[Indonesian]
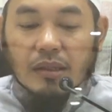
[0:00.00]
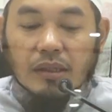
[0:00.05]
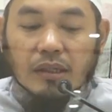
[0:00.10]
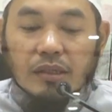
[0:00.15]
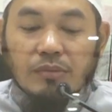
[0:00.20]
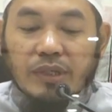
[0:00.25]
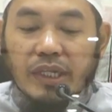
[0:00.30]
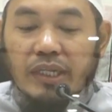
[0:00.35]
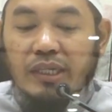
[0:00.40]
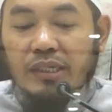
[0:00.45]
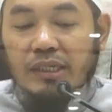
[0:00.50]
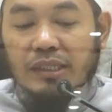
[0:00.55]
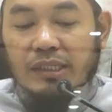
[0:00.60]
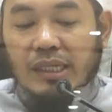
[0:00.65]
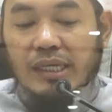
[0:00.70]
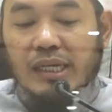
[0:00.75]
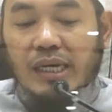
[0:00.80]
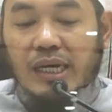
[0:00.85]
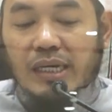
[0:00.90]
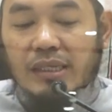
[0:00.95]
Kemudian yang
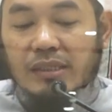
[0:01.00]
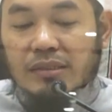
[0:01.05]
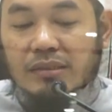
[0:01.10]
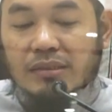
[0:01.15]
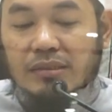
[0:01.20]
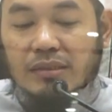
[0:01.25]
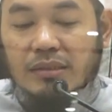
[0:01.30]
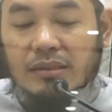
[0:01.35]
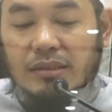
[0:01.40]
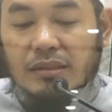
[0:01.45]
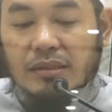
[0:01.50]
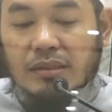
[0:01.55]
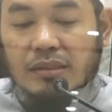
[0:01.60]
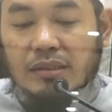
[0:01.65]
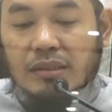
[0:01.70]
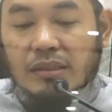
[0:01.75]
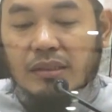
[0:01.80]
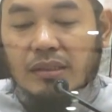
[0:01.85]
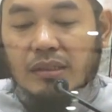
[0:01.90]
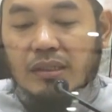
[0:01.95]
ketiga,
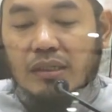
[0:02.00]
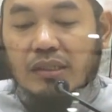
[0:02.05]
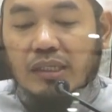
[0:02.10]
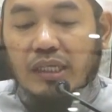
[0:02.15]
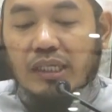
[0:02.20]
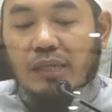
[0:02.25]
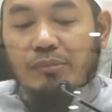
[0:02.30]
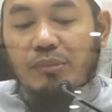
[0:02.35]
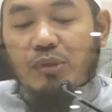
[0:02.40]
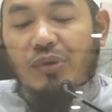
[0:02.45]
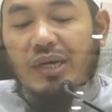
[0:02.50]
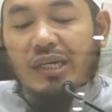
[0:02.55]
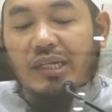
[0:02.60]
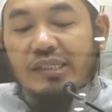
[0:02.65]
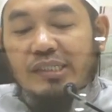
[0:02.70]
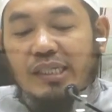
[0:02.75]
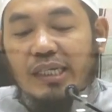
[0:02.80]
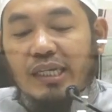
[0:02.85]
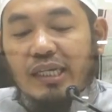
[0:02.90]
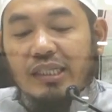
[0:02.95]
tidak
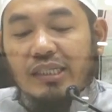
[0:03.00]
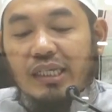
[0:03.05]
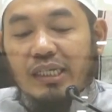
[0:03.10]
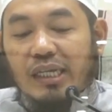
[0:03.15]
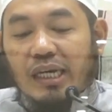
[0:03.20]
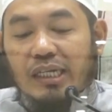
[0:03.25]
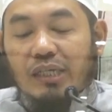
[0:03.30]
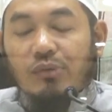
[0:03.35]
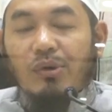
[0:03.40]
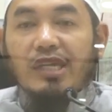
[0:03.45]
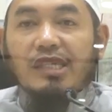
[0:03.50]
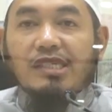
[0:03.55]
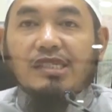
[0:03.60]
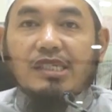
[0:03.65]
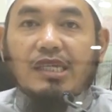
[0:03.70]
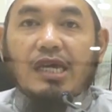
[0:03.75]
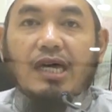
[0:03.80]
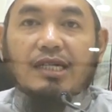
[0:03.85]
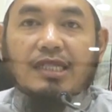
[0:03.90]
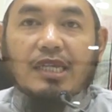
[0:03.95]
mewarisi dan tidak
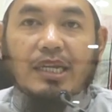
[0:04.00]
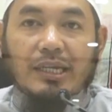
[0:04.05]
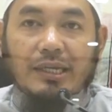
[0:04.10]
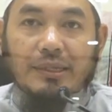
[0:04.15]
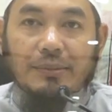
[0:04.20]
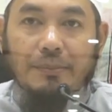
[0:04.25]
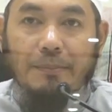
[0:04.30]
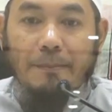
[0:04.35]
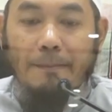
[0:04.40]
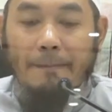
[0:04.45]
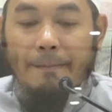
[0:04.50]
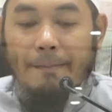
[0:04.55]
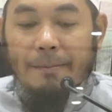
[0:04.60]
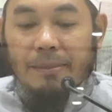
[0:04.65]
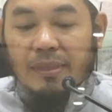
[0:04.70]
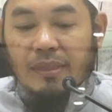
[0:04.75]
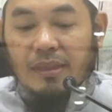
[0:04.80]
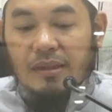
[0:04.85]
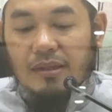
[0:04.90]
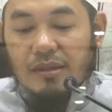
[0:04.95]
diwarisi hartanya.
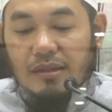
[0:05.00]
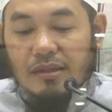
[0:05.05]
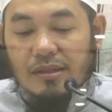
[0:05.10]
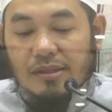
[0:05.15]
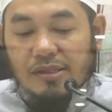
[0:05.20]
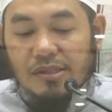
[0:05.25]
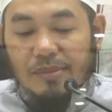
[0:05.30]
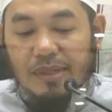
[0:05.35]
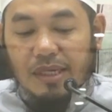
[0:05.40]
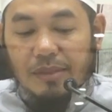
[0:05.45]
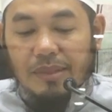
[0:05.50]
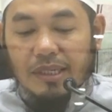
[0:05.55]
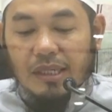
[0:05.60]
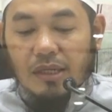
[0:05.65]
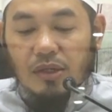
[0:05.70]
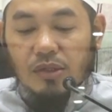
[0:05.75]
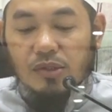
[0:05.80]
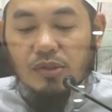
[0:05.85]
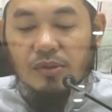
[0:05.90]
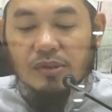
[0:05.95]
Sebagaimana
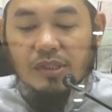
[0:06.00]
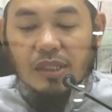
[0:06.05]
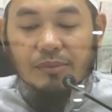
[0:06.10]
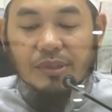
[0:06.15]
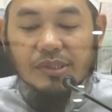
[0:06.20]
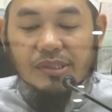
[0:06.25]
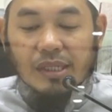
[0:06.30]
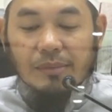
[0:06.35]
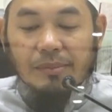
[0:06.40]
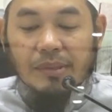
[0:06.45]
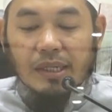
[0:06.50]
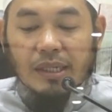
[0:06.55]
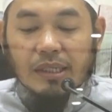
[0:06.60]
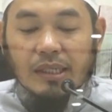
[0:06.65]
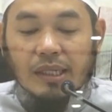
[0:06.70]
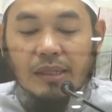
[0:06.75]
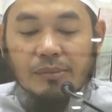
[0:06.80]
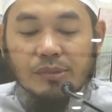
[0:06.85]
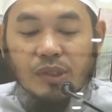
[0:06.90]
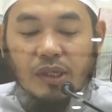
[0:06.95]
Rasulullah SAW bersabda
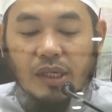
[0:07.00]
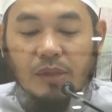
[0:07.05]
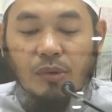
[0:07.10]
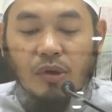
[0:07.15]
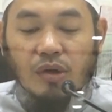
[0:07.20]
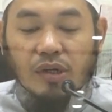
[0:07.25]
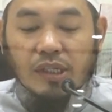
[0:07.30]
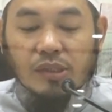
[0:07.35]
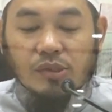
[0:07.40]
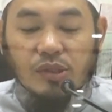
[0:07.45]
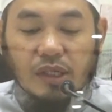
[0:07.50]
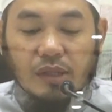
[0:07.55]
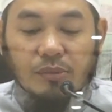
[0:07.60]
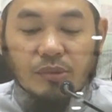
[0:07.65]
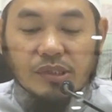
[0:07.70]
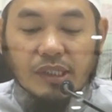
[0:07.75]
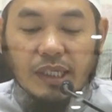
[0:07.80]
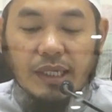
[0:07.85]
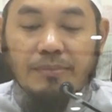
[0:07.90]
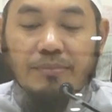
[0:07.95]
dalam Sahih Bukhari dan Sahih
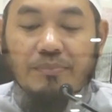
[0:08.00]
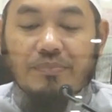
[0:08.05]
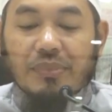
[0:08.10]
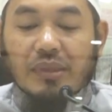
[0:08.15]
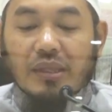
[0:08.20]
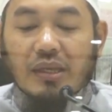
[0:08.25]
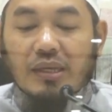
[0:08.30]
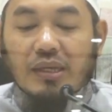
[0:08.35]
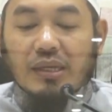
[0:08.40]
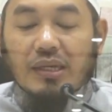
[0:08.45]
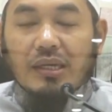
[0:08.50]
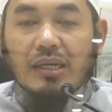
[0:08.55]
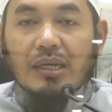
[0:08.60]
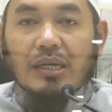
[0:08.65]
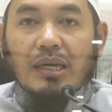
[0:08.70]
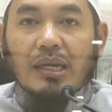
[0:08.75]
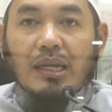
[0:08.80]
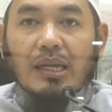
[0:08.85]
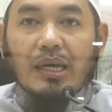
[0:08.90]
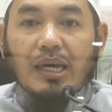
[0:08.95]
Muslim,
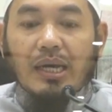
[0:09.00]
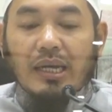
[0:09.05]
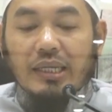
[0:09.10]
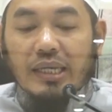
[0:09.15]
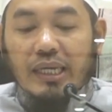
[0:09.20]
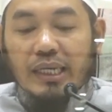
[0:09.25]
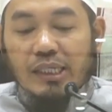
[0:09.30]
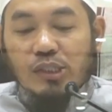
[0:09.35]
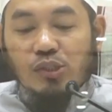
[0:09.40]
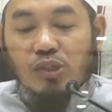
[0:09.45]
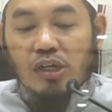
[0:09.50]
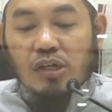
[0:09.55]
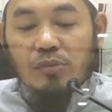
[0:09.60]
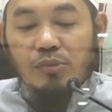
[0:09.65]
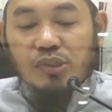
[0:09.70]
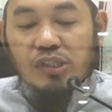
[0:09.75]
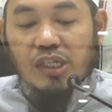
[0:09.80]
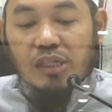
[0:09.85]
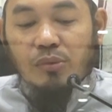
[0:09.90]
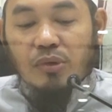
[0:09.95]
la yarisul
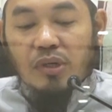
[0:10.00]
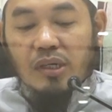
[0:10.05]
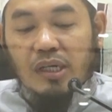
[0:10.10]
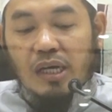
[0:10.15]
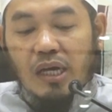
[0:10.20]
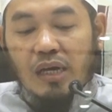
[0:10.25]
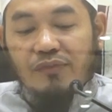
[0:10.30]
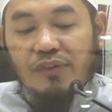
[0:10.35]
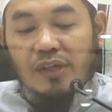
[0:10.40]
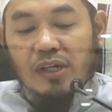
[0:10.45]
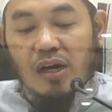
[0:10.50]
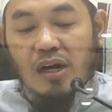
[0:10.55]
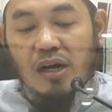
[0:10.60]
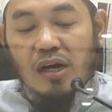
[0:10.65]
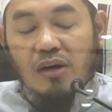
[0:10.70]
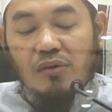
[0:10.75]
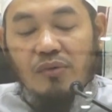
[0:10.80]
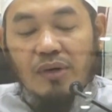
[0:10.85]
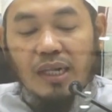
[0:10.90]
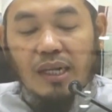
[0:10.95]
muslimul
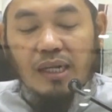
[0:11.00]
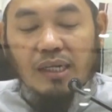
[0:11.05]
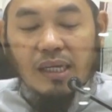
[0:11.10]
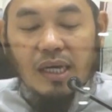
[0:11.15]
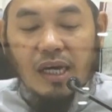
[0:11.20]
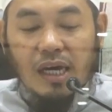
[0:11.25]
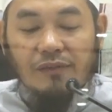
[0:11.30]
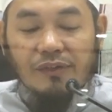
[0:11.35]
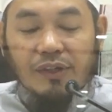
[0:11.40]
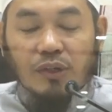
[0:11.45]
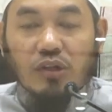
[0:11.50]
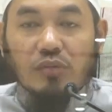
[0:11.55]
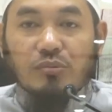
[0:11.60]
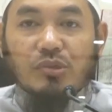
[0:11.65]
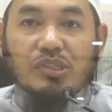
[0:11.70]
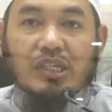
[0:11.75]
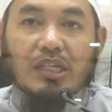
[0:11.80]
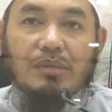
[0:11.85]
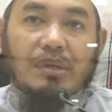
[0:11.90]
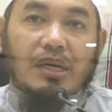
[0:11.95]
kafira walal kafirul
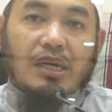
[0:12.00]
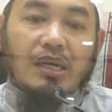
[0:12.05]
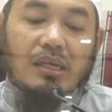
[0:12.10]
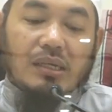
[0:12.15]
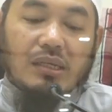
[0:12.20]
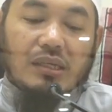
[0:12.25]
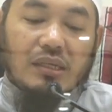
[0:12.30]
muslima.